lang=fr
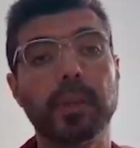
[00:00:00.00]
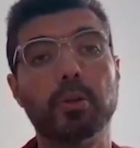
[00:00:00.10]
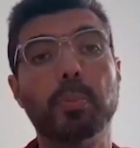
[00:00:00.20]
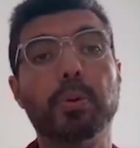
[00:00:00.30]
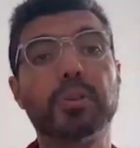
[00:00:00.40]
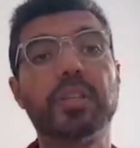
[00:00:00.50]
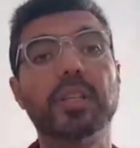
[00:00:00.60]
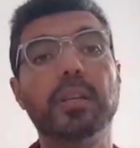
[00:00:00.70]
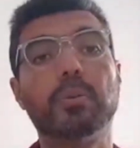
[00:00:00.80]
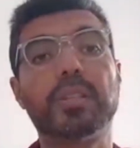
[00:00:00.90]
de
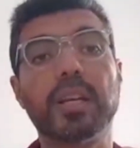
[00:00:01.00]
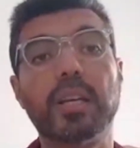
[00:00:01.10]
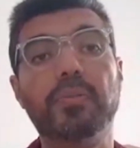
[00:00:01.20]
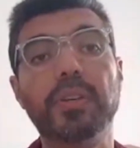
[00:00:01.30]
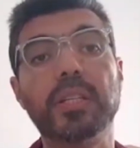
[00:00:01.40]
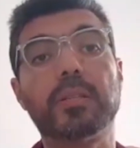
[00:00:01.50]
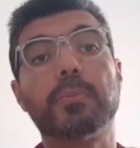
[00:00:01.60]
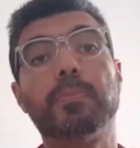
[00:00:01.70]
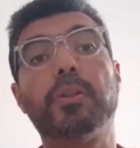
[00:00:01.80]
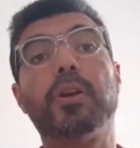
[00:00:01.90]
procéder au
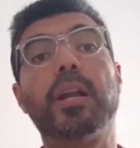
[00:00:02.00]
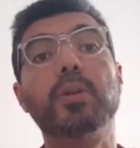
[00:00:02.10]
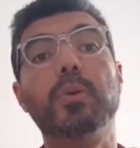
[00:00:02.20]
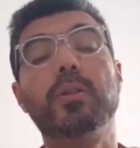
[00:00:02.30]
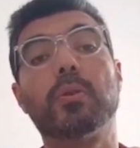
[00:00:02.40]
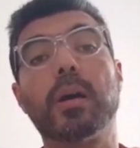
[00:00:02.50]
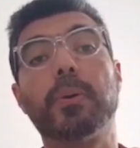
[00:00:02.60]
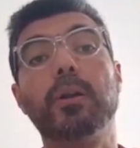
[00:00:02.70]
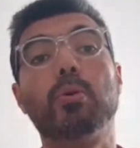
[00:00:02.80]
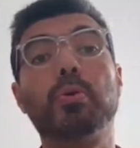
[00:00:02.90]
sacrifice pendant la nuit. Donc,
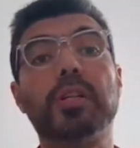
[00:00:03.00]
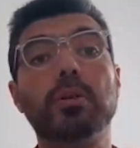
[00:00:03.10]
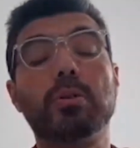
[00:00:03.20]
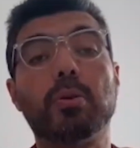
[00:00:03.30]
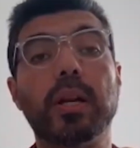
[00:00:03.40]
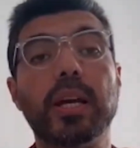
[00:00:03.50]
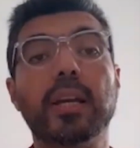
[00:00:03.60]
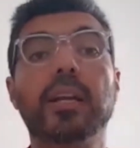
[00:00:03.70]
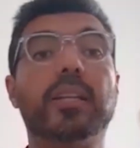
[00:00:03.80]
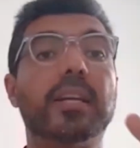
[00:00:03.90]
après le coucher du soleil,
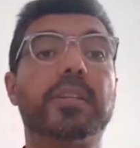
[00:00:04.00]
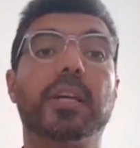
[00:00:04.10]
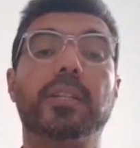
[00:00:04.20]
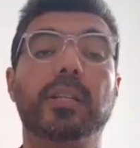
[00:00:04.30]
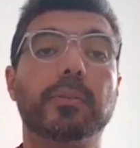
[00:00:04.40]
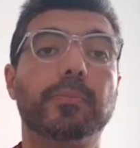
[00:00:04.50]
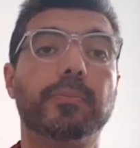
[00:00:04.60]
il est interdit.